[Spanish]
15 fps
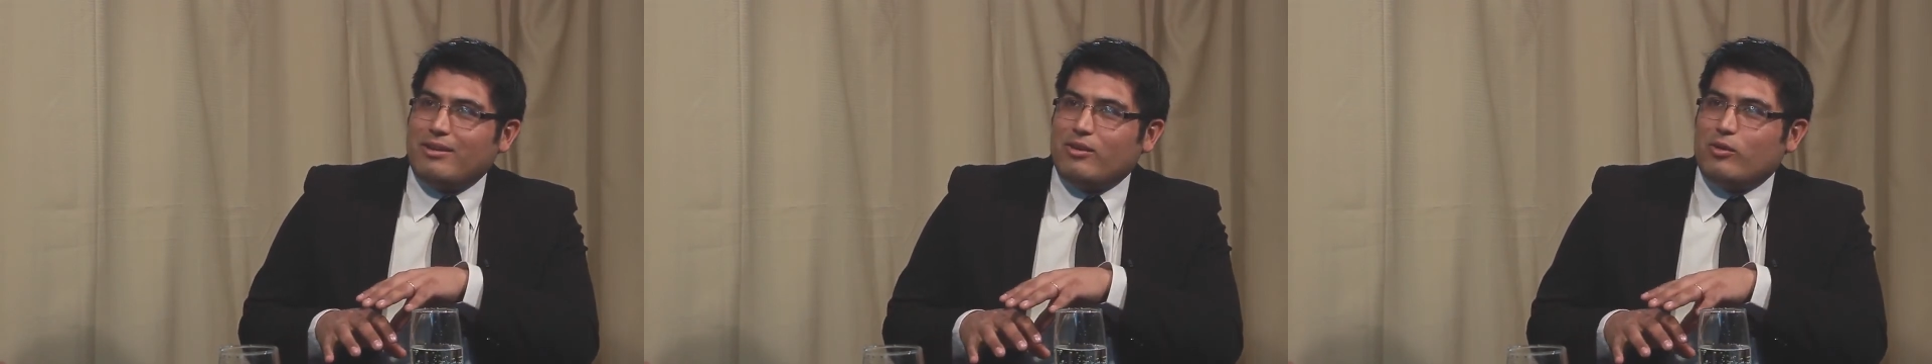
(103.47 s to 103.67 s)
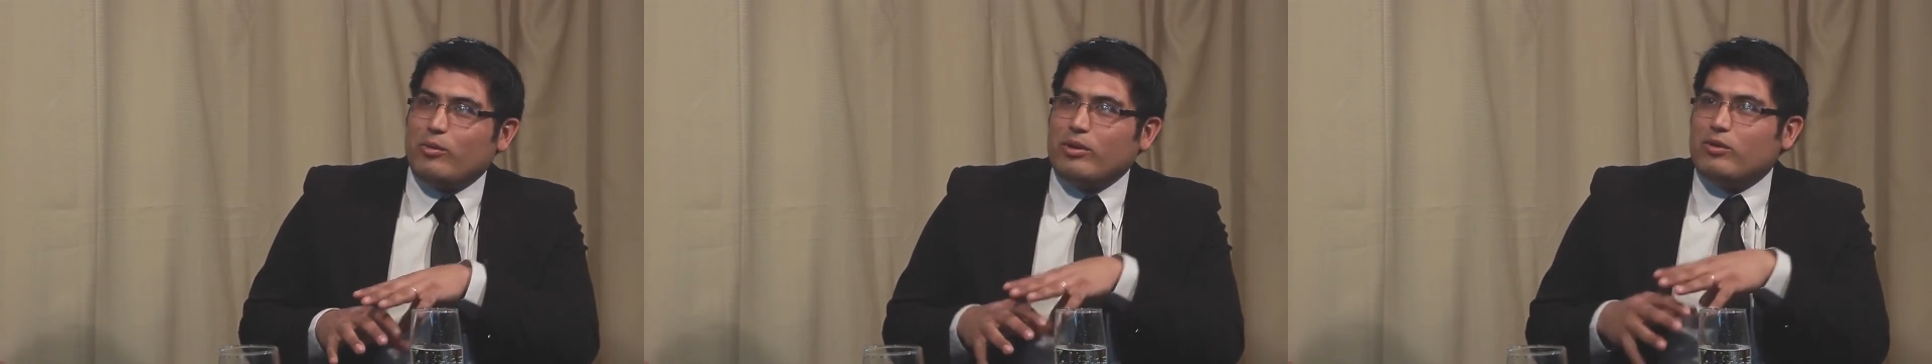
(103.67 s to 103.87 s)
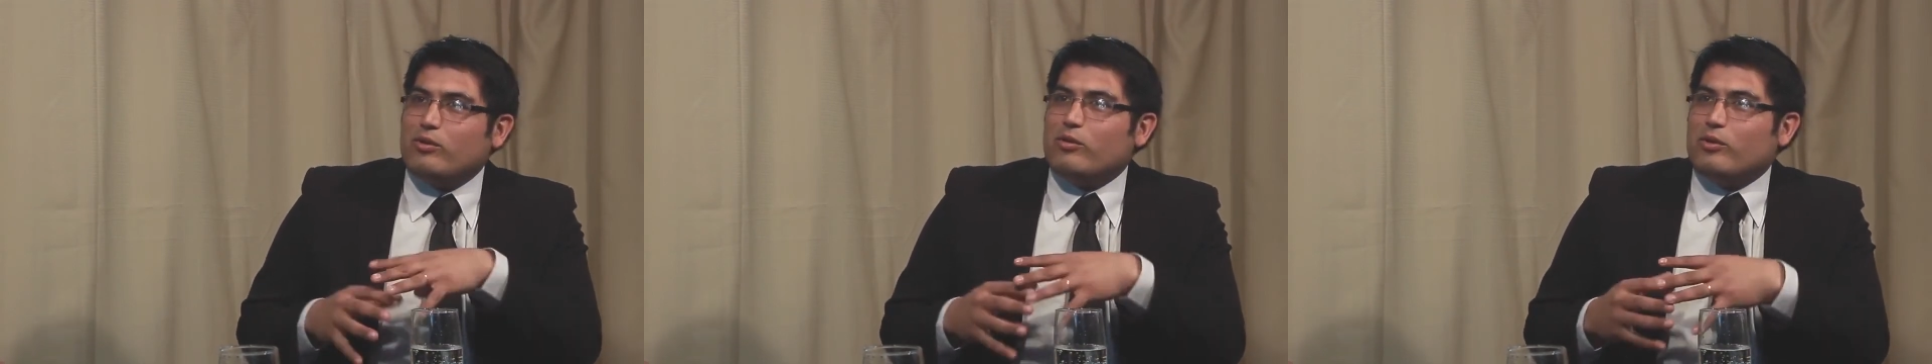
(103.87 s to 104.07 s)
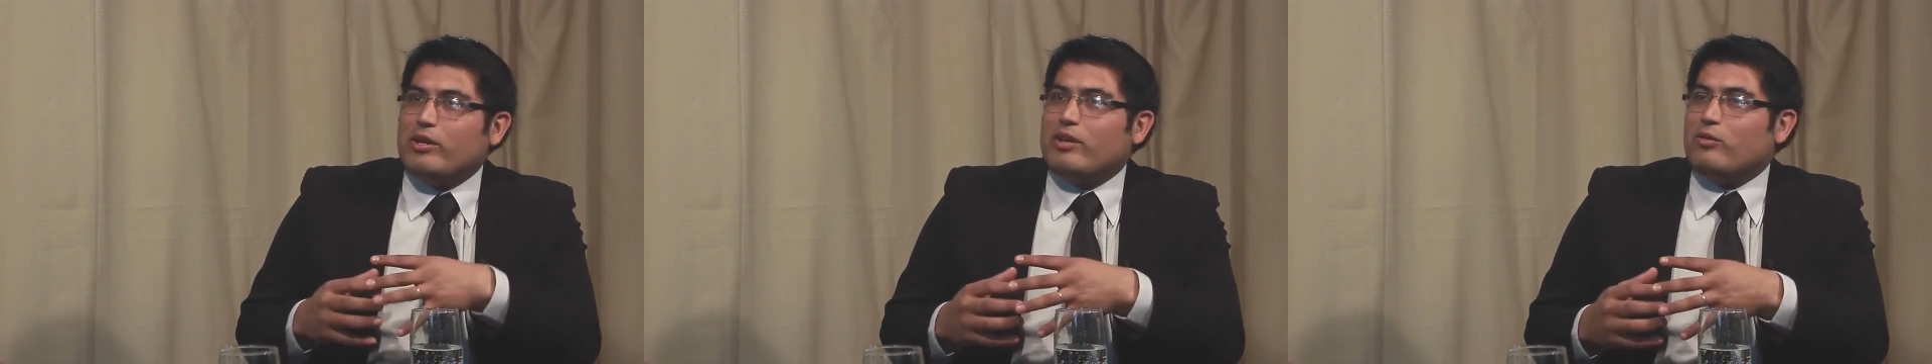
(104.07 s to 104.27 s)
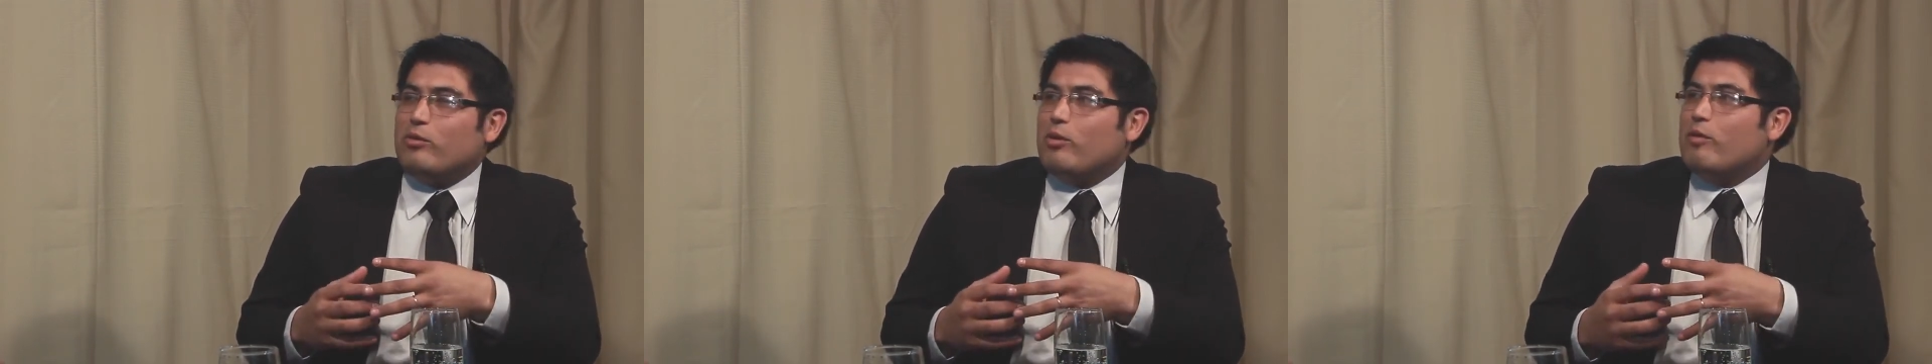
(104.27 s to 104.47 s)
no cuento
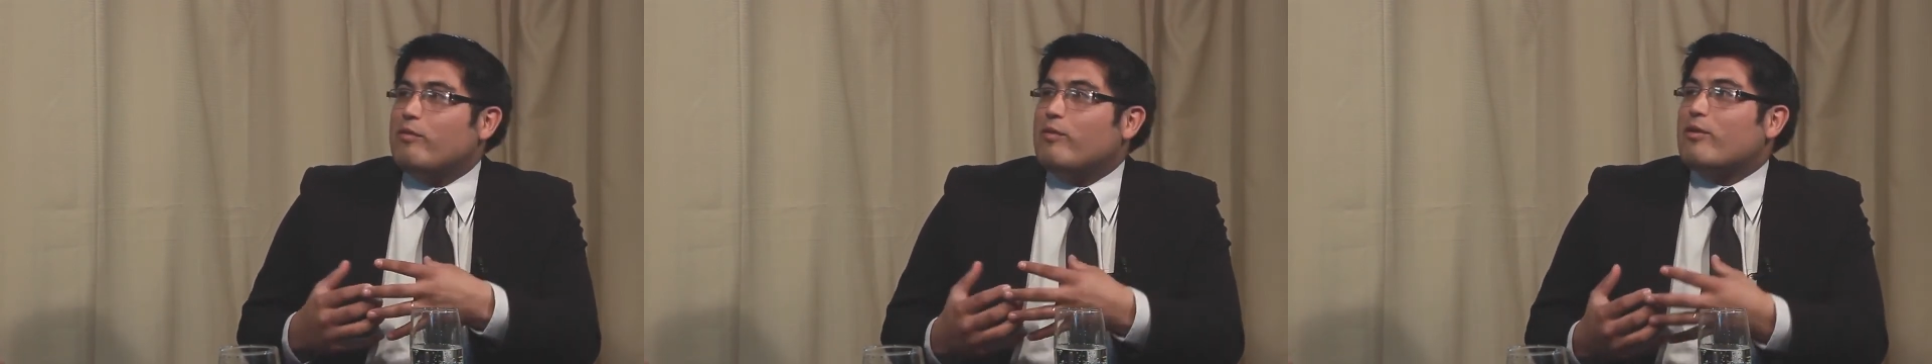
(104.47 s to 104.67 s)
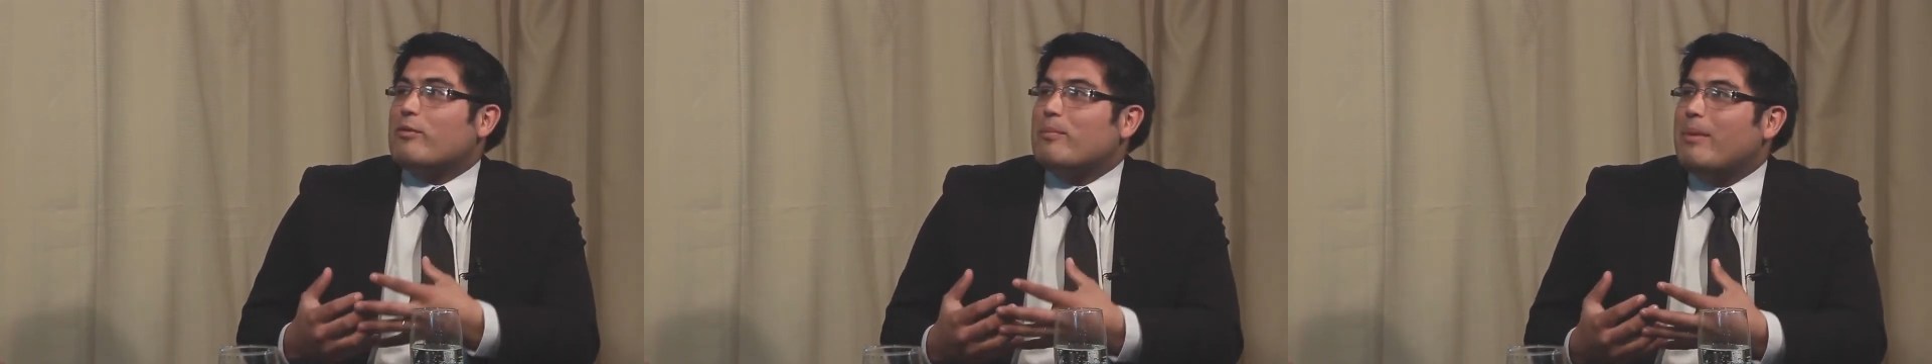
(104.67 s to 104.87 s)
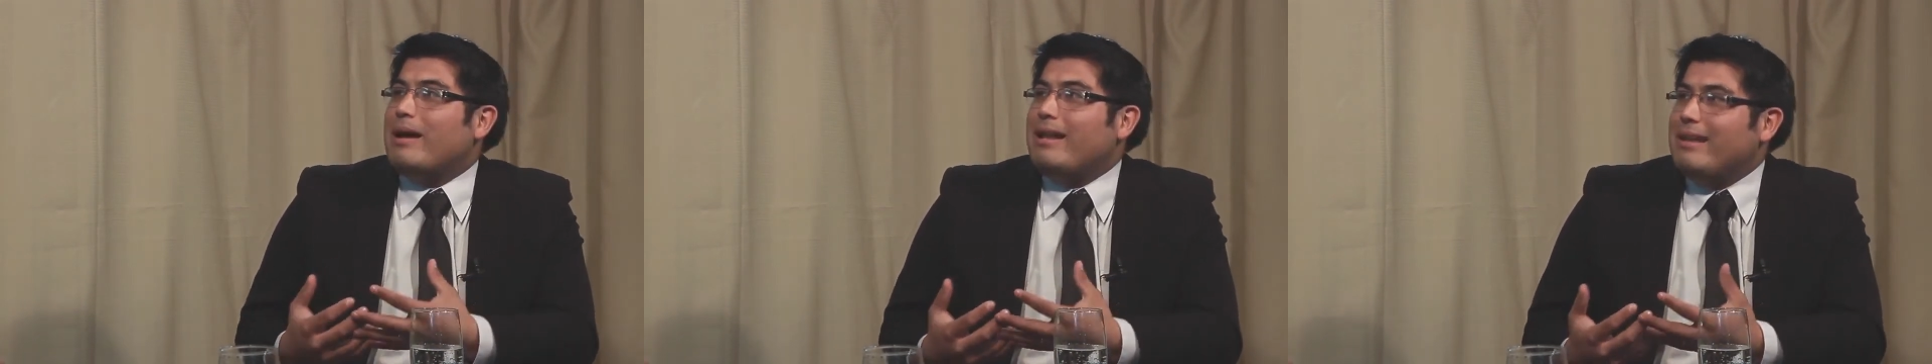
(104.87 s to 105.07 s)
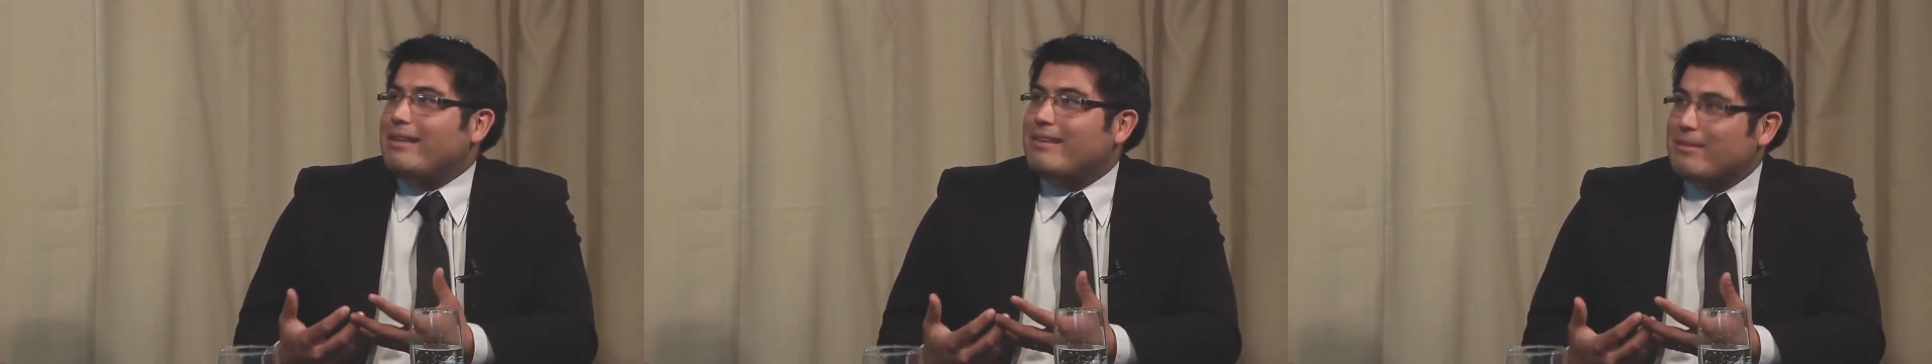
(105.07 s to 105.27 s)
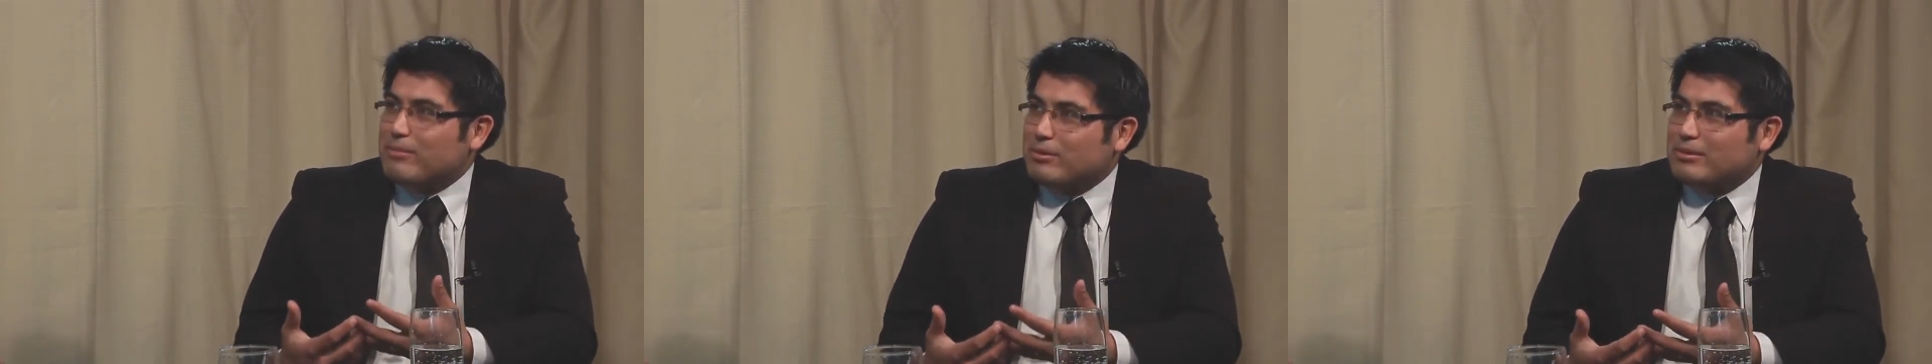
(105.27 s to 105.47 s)
con estudios
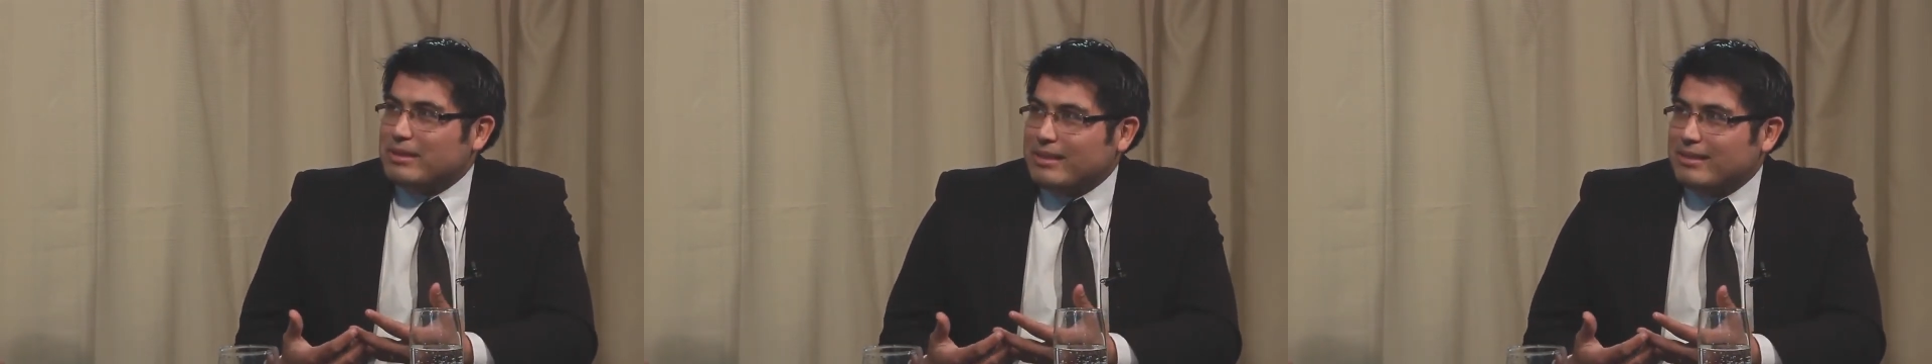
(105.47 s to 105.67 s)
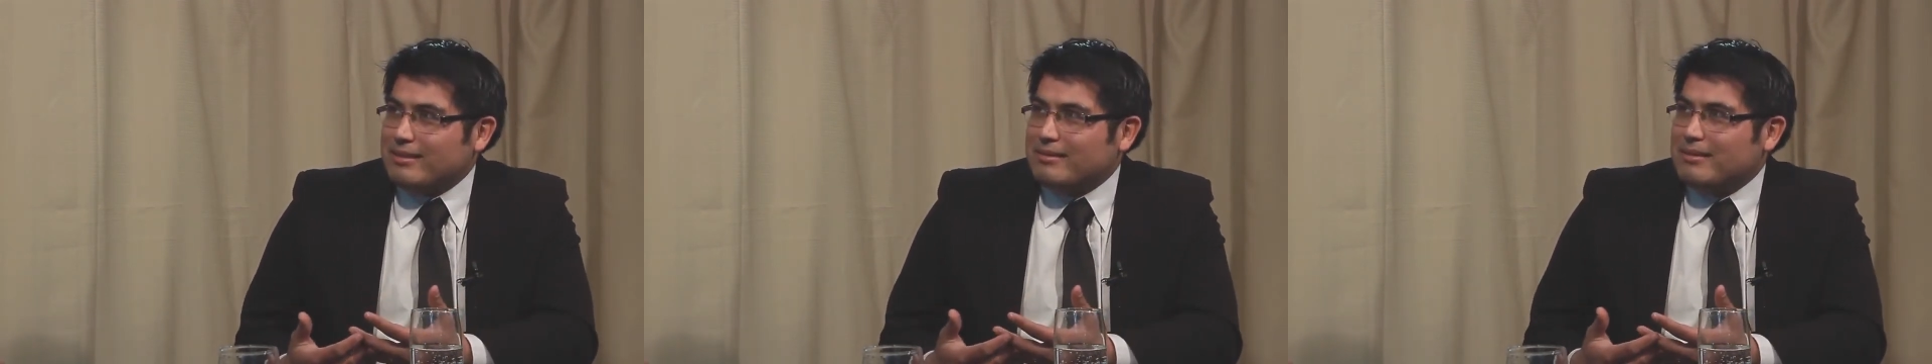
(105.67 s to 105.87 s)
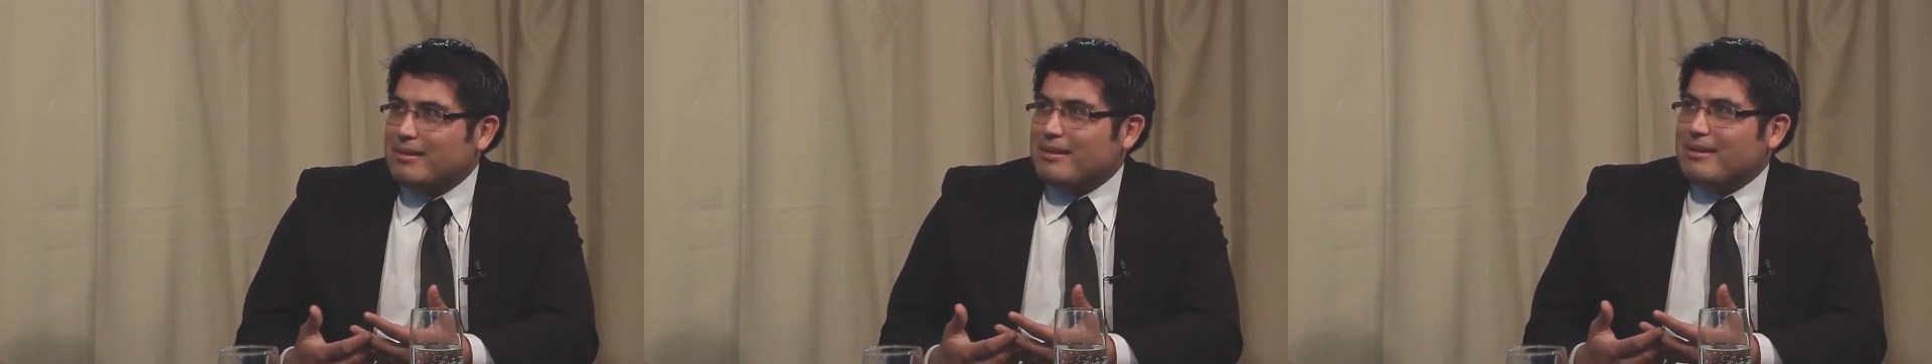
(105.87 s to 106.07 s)
formales de música.